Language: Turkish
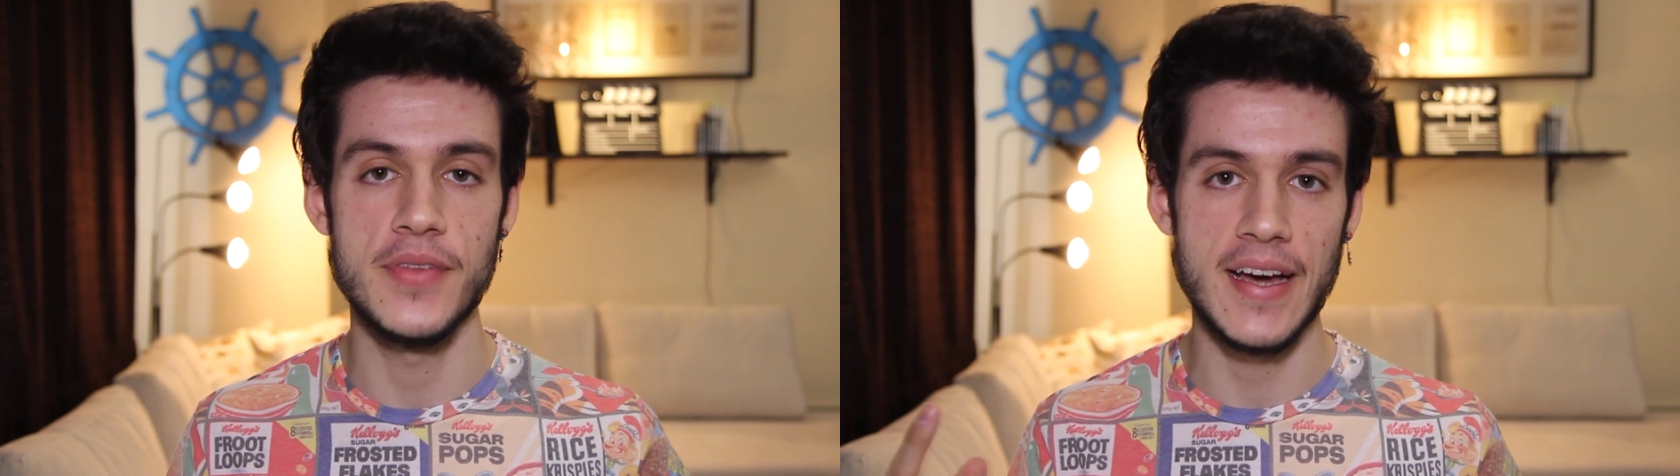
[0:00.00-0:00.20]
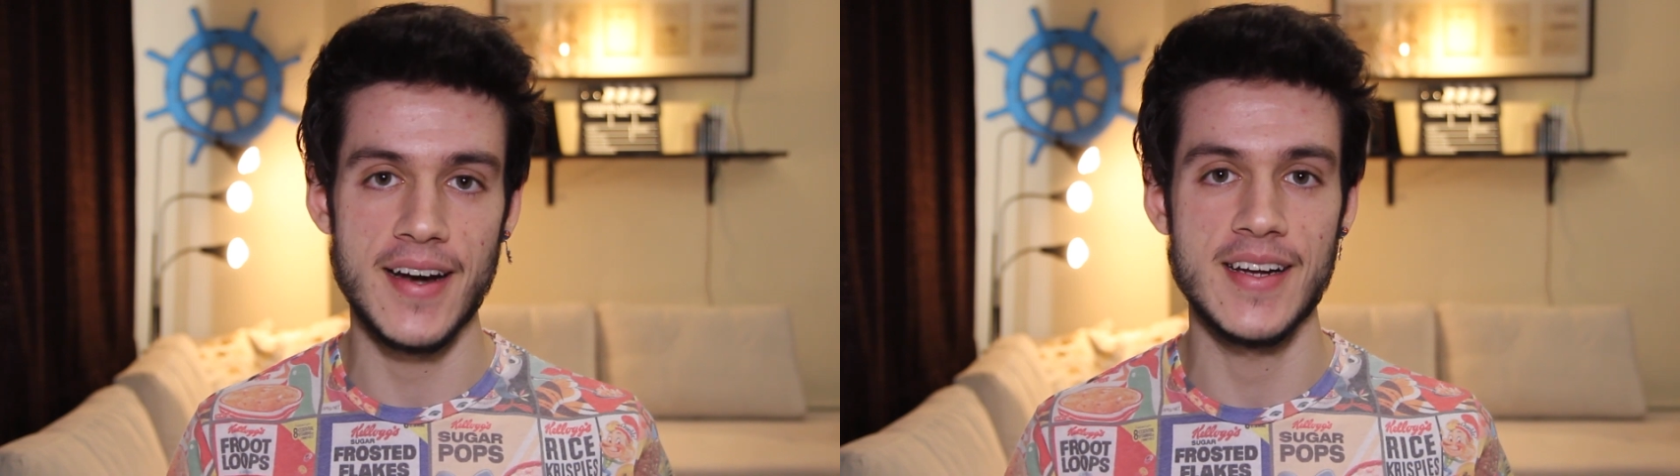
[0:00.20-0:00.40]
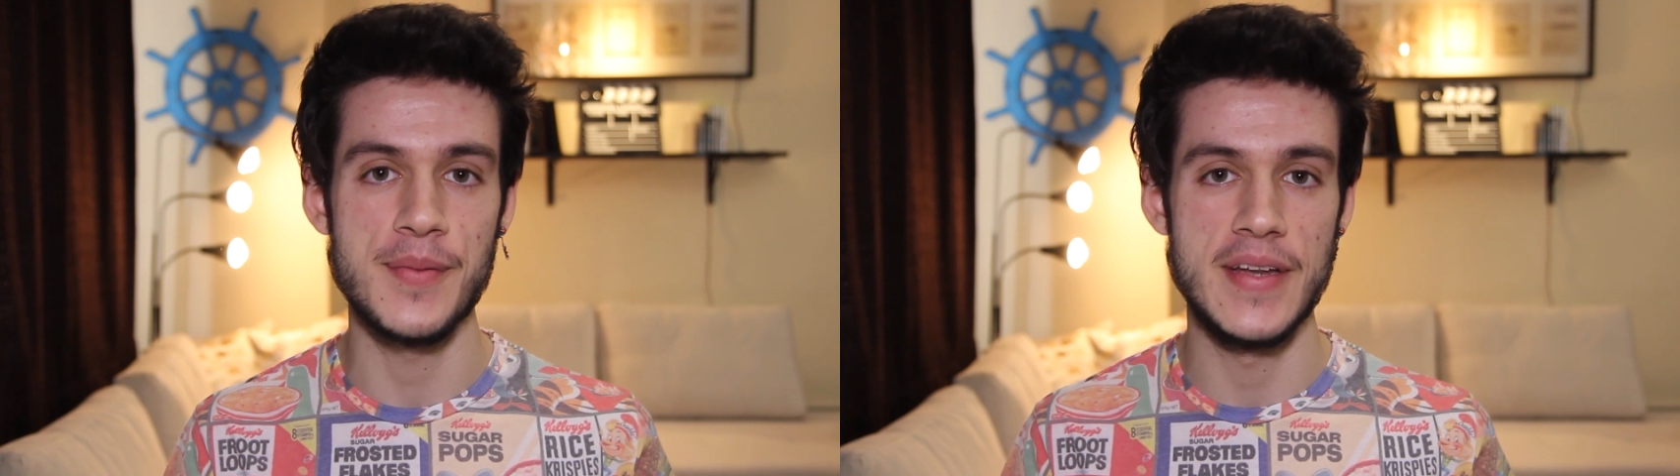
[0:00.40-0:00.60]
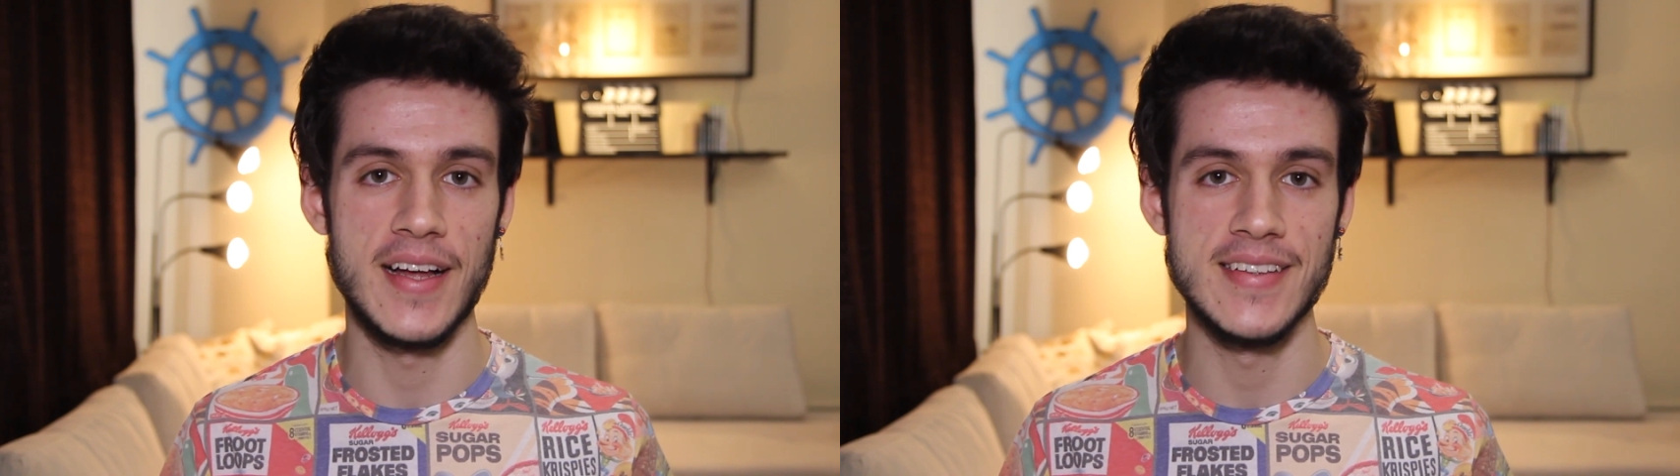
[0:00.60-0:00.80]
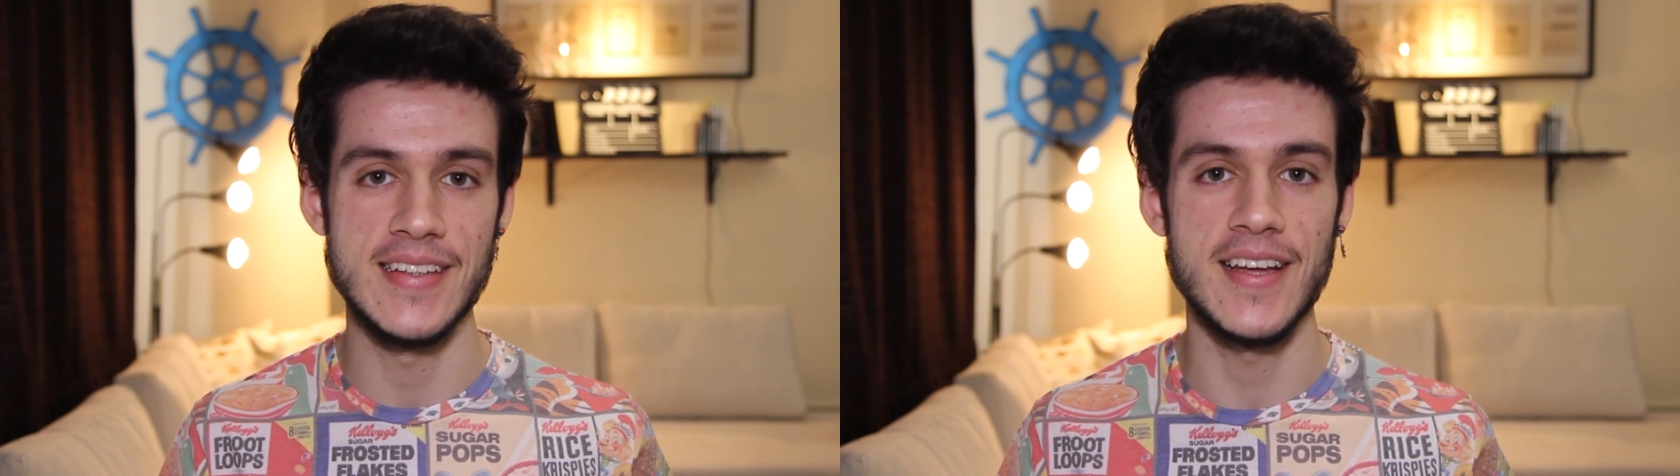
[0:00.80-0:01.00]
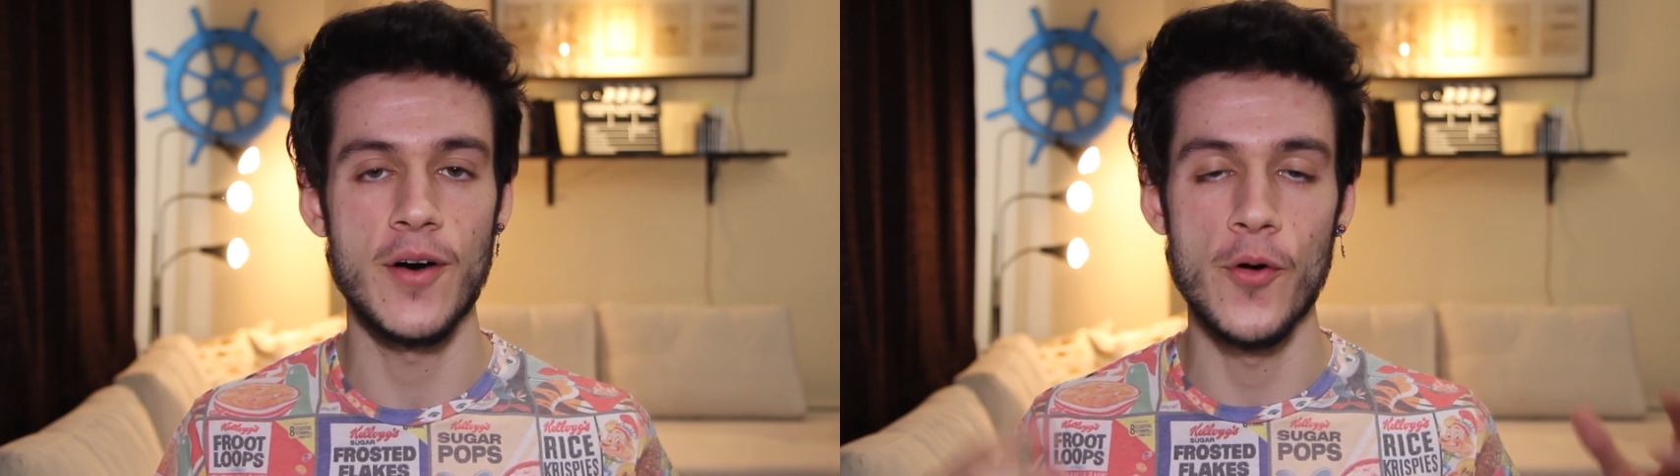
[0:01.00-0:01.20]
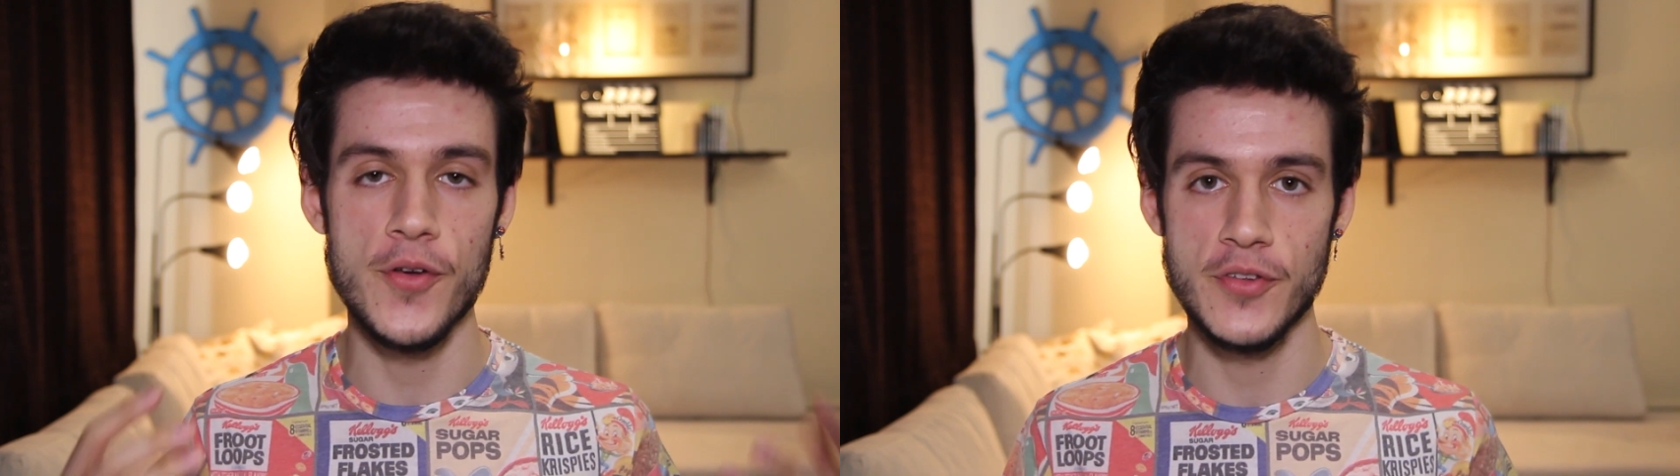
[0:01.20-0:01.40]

Diğer arka planlara oyun